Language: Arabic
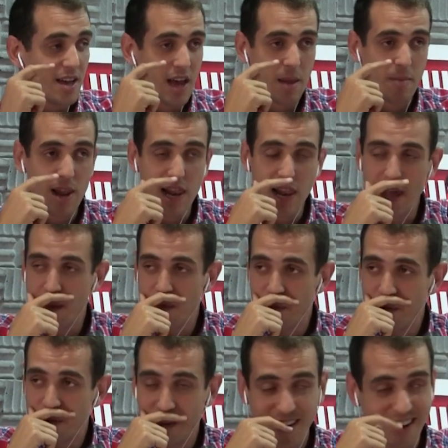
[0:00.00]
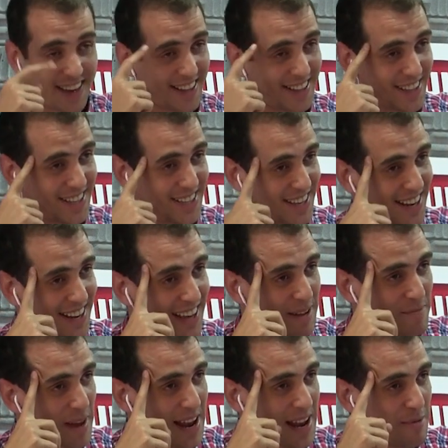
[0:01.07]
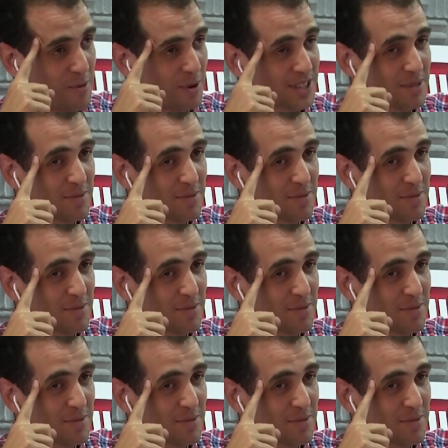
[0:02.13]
المعلم راه كتبتي لي المعلم واش